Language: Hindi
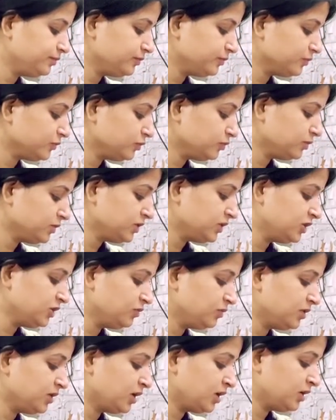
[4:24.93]
तो मैं घी
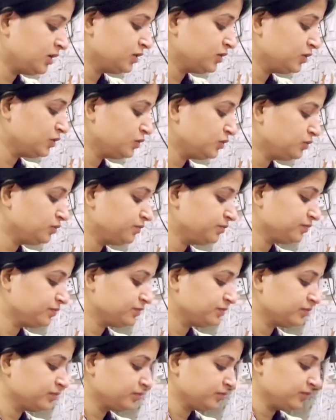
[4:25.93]
बना लेती हूँ
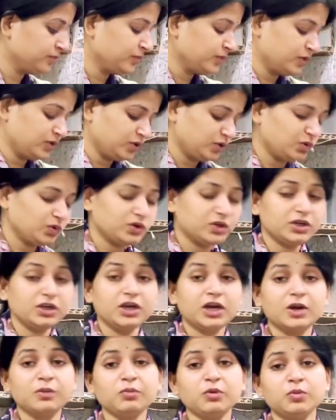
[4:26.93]
क्योंकि
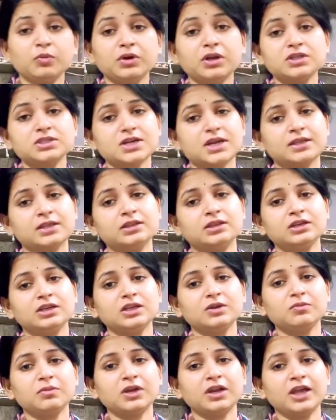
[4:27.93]
गर्मियों में ना ज़्यादा देर
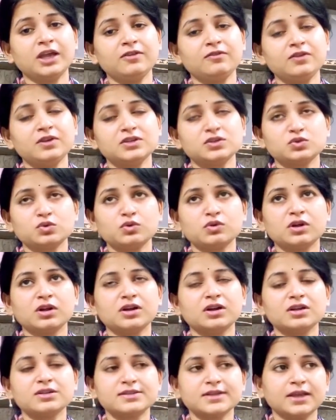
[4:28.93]
की मलाई भी स्टोर
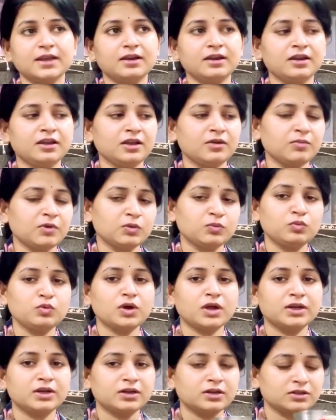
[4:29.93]
करना सही नहीं है बदबू
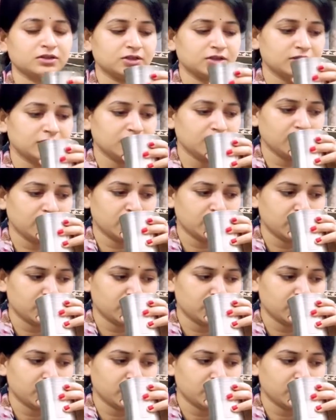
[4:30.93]
आने लगती है